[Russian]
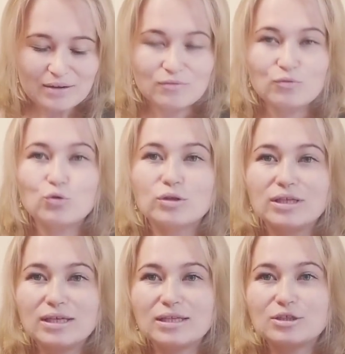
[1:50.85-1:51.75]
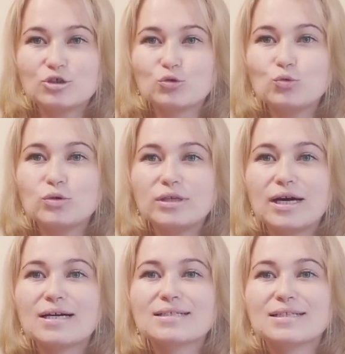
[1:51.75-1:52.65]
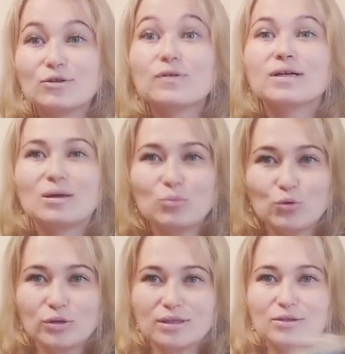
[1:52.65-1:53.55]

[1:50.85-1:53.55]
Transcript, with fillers: Вот. И начну я с готовых работ.